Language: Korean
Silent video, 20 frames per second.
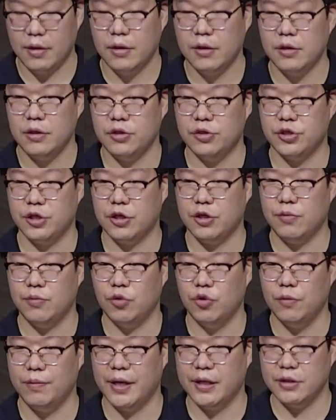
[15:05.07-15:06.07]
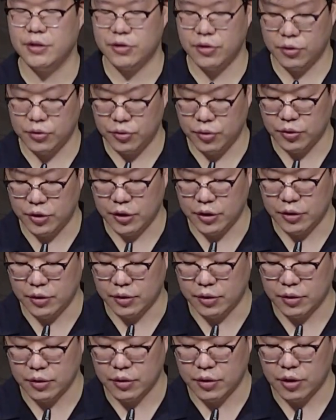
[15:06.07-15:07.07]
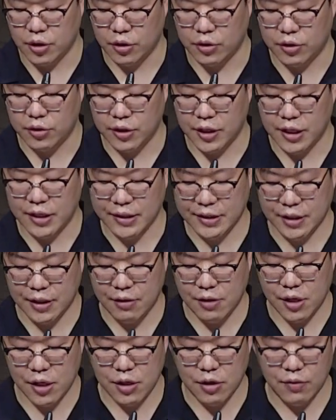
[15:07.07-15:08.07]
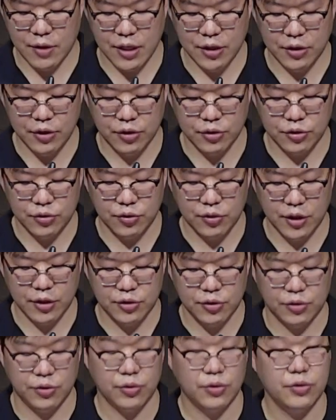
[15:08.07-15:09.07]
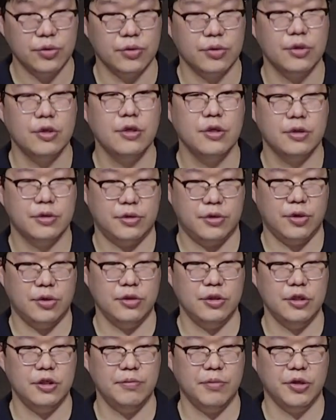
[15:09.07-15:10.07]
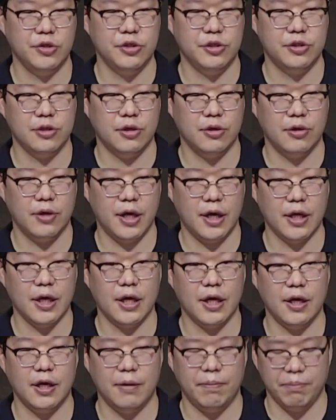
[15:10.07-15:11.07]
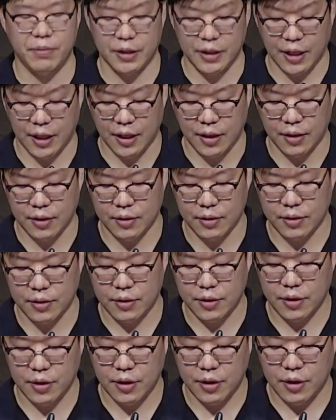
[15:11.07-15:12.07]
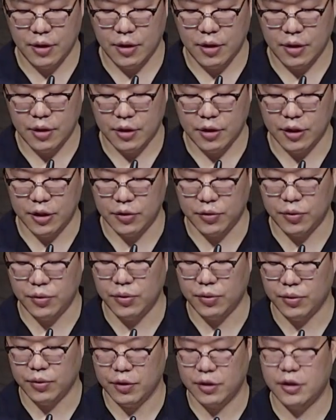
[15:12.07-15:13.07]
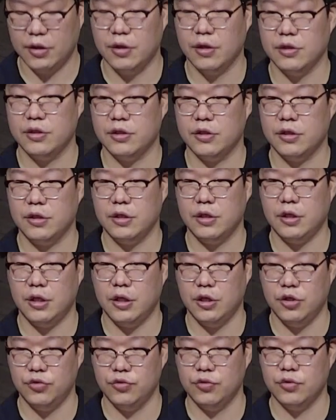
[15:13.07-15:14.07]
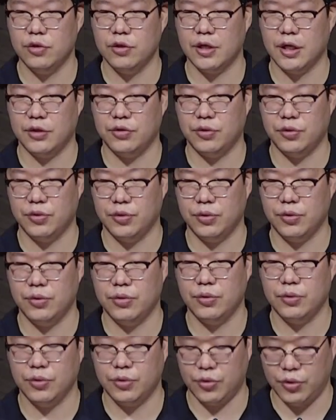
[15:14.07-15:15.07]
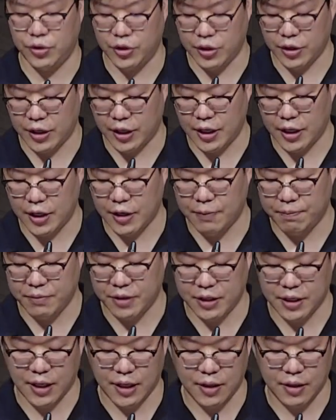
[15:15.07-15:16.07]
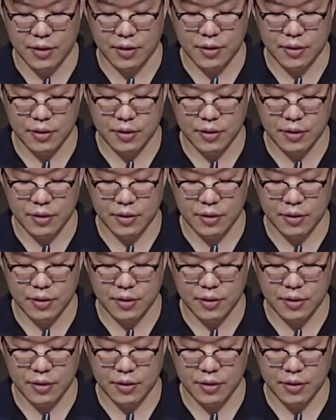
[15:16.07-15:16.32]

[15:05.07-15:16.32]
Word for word: 이처럼 올바른 성도는 어떠한 상황과 환경 속에서도 선을 먼저 행해야 합니다. 그리고 그것을 이루어 가도록 노력해야 합니다.